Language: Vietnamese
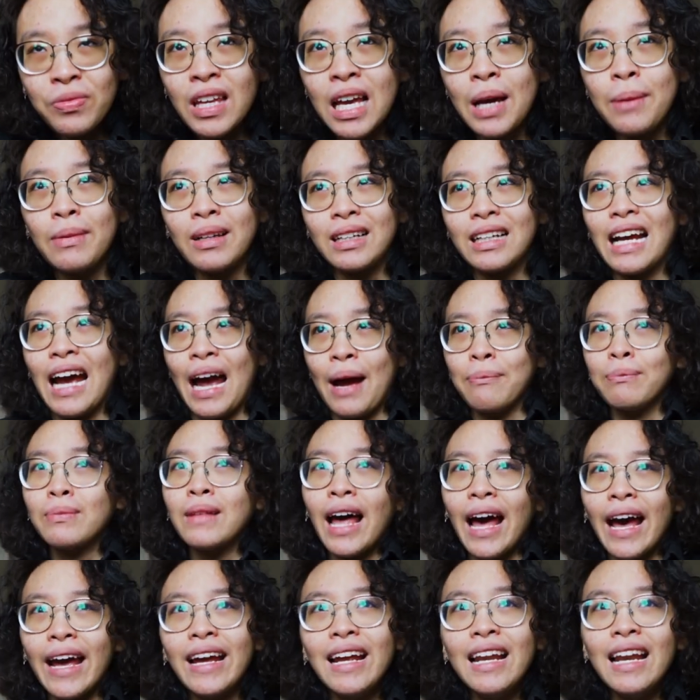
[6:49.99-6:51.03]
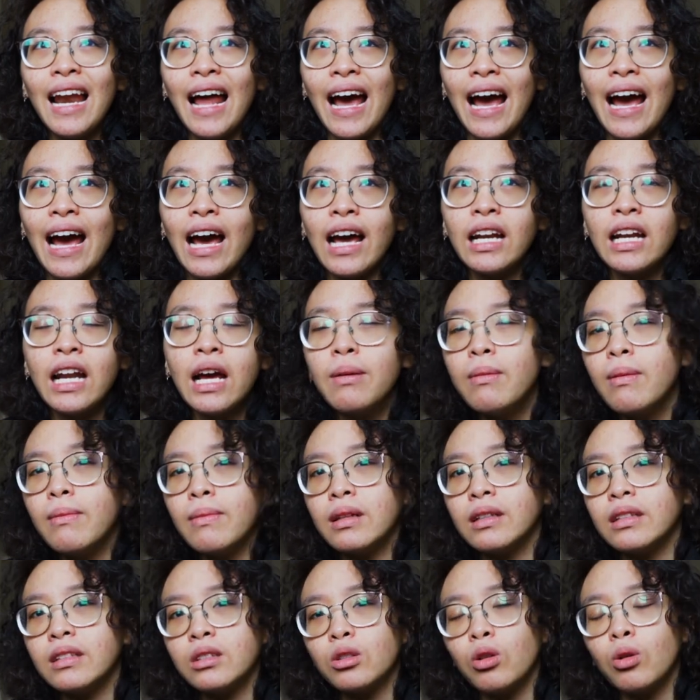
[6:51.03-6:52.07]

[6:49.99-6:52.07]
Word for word: Thì mình cảm thấy là nếu mà